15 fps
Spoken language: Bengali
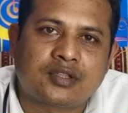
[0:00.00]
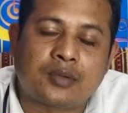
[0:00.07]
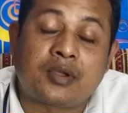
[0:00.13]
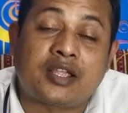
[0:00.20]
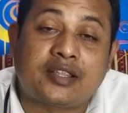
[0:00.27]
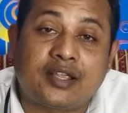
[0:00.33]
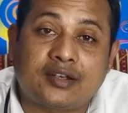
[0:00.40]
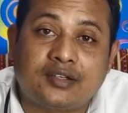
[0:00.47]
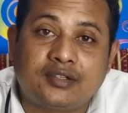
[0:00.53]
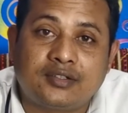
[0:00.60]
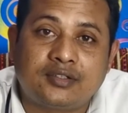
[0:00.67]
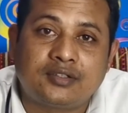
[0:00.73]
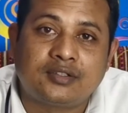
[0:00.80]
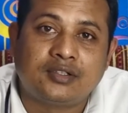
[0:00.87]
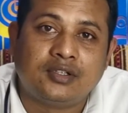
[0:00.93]
তো ভাইজান
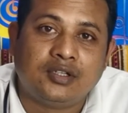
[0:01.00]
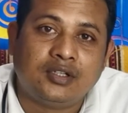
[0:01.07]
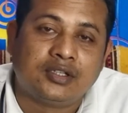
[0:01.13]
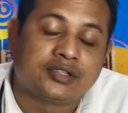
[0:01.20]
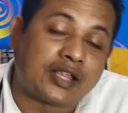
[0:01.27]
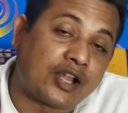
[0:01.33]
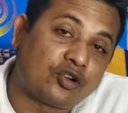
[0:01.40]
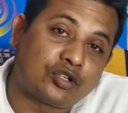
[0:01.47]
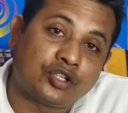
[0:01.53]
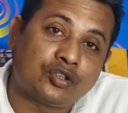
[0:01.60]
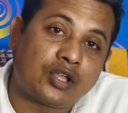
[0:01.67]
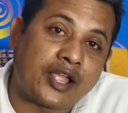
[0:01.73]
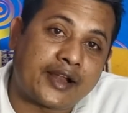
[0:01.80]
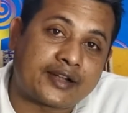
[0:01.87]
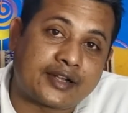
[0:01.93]
তারও
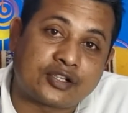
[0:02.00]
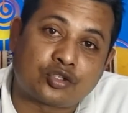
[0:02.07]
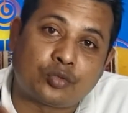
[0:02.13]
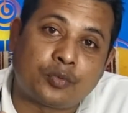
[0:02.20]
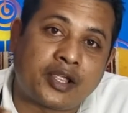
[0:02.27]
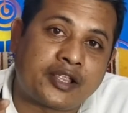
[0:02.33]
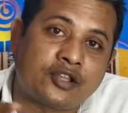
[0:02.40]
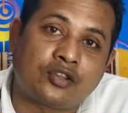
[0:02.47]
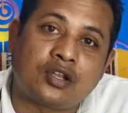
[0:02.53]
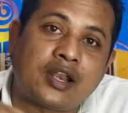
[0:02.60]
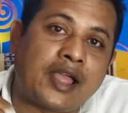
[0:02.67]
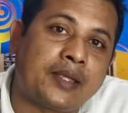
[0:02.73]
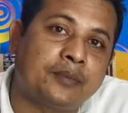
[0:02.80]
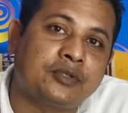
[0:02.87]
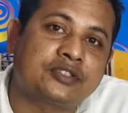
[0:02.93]
কিন্তু একটা সময় কিন্তু
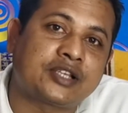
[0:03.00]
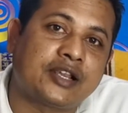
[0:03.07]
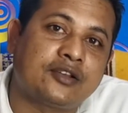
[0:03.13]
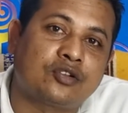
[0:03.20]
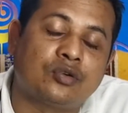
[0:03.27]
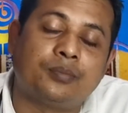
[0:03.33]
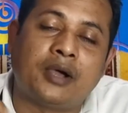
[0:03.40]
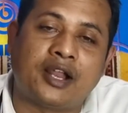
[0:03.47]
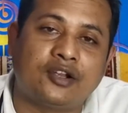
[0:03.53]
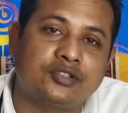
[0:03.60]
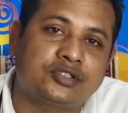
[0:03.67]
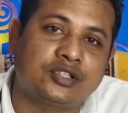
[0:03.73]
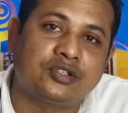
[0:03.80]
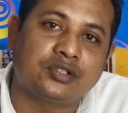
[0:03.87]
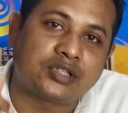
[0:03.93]
লাইফ স্টাইল খুব
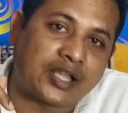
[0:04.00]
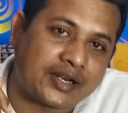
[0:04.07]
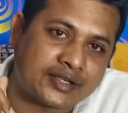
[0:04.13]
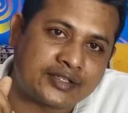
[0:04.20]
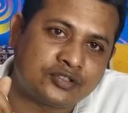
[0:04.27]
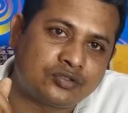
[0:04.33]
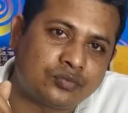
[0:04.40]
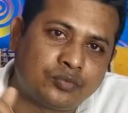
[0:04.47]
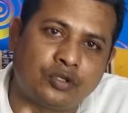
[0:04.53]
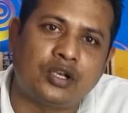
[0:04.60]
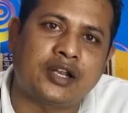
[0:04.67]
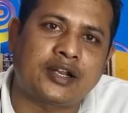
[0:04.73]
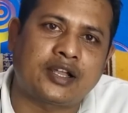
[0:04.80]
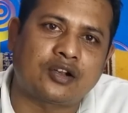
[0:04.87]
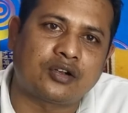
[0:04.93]
ভালো ছিল তার কিছু
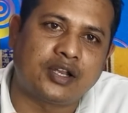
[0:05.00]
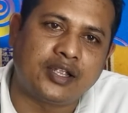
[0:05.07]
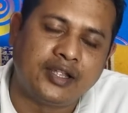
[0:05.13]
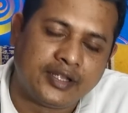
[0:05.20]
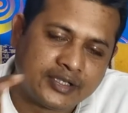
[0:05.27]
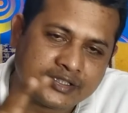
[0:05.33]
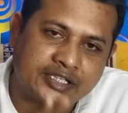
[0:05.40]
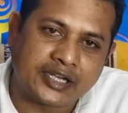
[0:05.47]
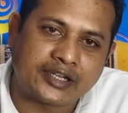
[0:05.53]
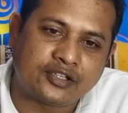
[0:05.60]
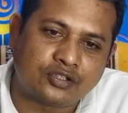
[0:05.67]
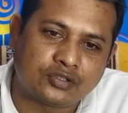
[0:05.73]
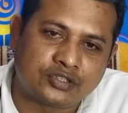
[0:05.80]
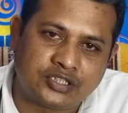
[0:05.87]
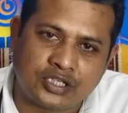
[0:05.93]
ভুলের কারণে সে
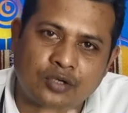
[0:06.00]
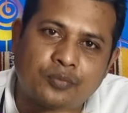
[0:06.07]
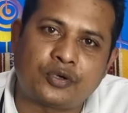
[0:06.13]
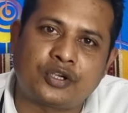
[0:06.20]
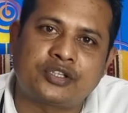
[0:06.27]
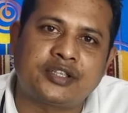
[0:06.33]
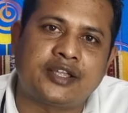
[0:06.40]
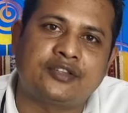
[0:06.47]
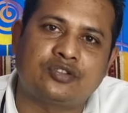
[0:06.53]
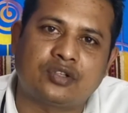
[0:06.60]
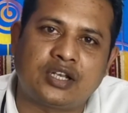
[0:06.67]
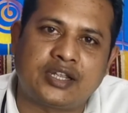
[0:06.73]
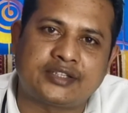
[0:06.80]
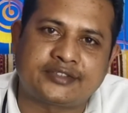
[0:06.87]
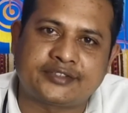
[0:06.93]
কিন্তু জিরো পর্যায়ে
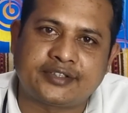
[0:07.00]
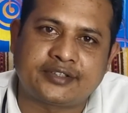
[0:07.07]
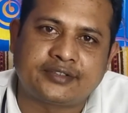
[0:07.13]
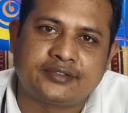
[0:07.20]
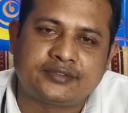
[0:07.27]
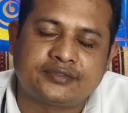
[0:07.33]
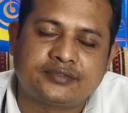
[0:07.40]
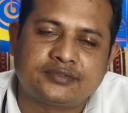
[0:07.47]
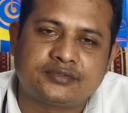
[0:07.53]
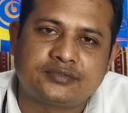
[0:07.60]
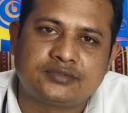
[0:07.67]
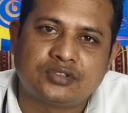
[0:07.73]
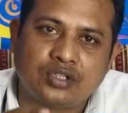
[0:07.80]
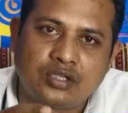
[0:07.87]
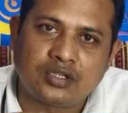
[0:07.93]
চলে আসছে
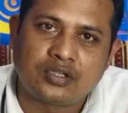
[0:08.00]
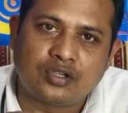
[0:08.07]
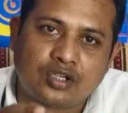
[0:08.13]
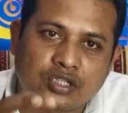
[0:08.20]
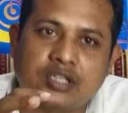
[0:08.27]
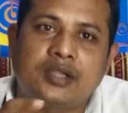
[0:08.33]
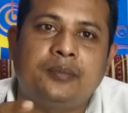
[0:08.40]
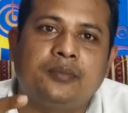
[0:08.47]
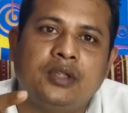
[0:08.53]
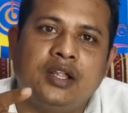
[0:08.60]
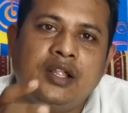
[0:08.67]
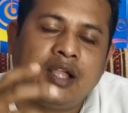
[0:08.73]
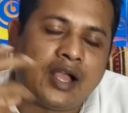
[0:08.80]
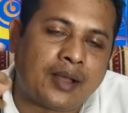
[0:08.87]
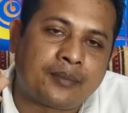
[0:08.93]
অতএব
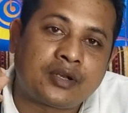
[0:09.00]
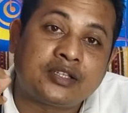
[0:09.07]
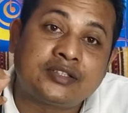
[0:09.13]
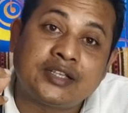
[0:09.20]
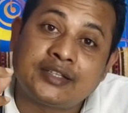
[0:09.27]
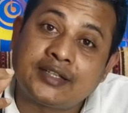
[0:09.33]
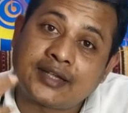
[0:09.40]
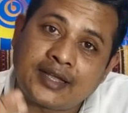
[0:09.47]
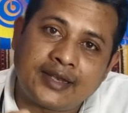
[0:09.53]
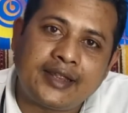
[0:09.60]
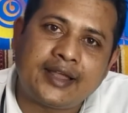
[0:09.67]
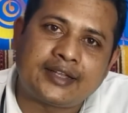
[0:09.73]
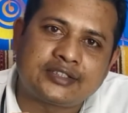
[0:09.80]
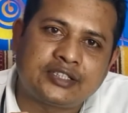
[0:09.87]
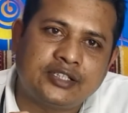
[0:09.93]
আমরা যে
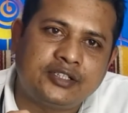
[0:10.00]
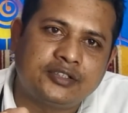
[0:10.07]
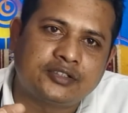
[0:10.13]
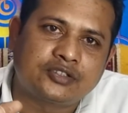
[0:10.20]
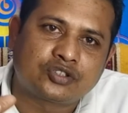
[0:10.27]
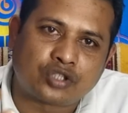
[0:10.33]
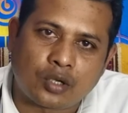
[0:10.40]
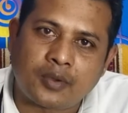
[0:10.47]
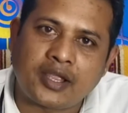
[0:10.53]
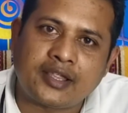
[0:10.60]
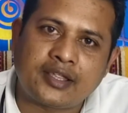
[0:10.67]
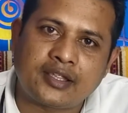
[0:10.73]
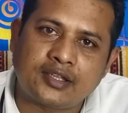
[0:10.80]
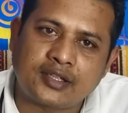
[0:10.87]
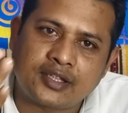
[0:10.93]
যেখানে আছি
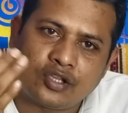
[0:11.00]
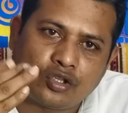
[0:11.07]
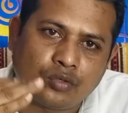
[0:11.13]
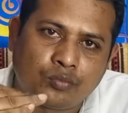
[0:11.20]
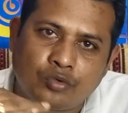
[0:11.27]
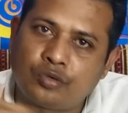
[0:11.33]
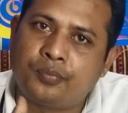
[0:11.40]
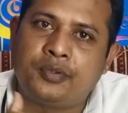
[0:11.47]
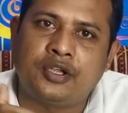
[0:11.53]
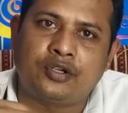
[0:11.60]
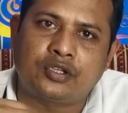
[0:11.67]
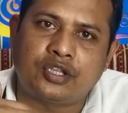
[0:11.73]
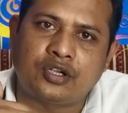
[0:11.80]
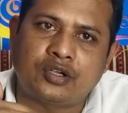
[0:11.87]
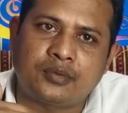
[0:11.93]
সবাইকে কিন্তু মুরব্বি
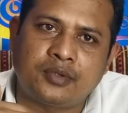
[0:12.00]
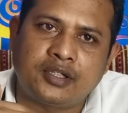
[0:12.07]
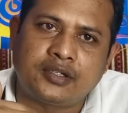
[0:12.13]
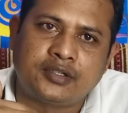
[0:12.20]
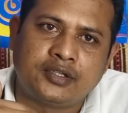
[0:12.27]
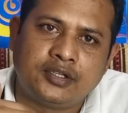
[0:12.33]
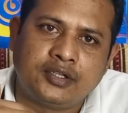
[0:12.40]
হতে হবে